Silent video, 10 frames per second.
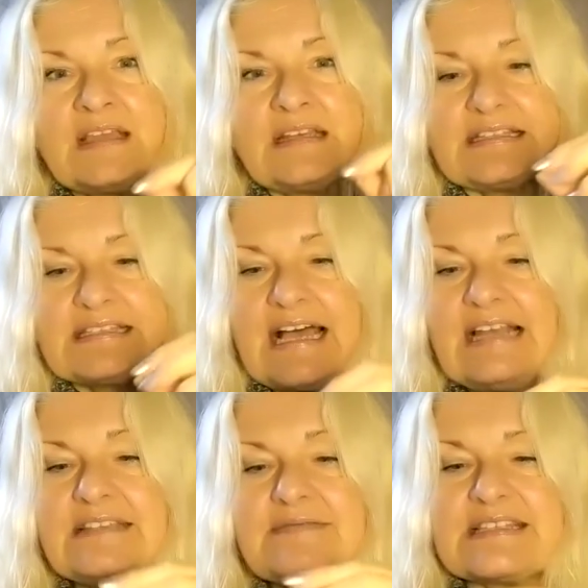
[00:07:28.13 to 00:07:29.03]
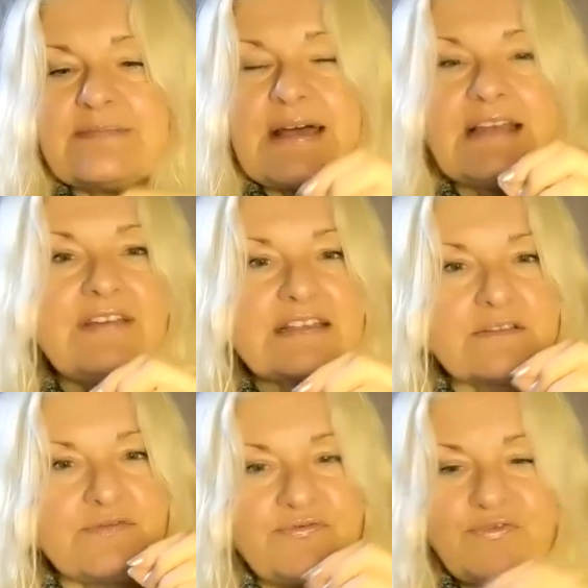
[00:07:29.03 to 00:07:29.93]
Dass alles, was am Anfang
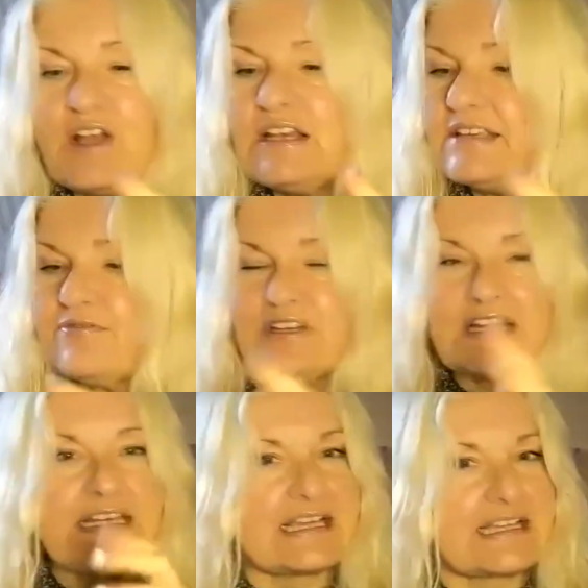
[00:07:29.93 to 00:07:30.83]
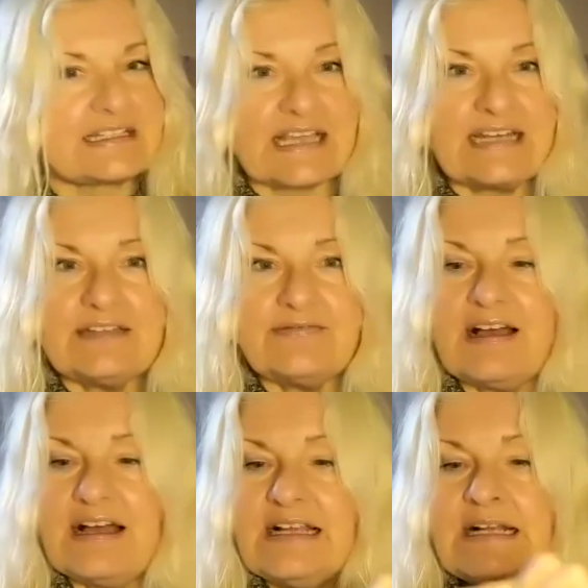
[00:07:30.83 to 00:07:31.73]
so völlig voneinander getrennt
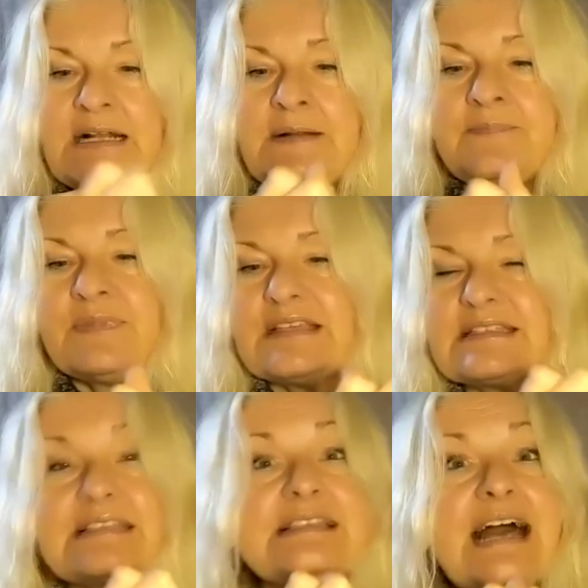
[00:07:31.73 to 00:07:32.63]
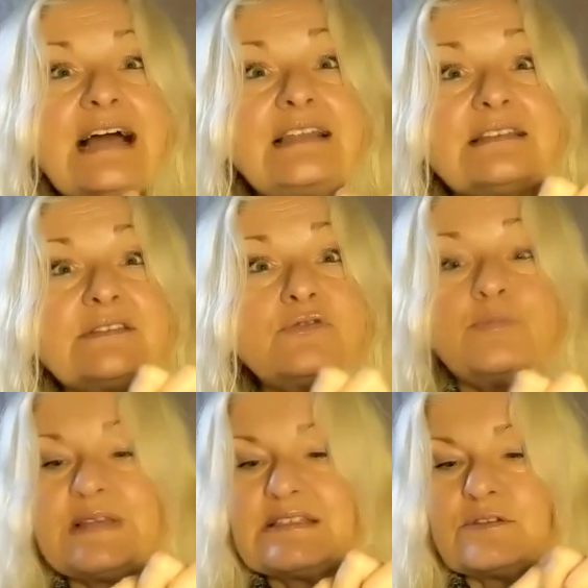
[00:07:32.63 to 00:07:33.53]
war, dass das alles du
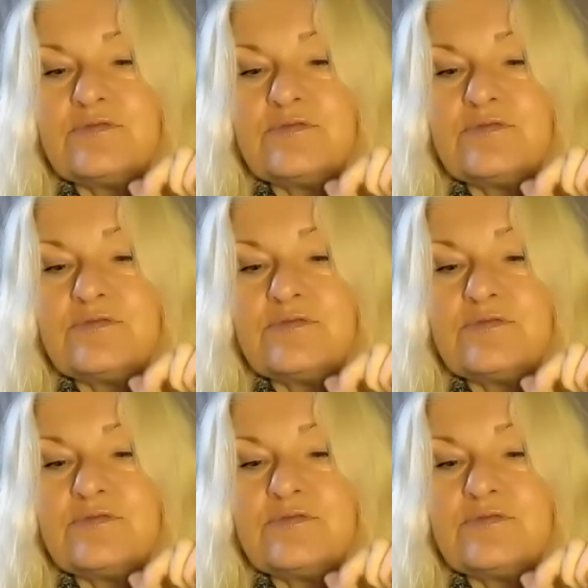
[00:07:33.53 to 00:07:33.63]
bist.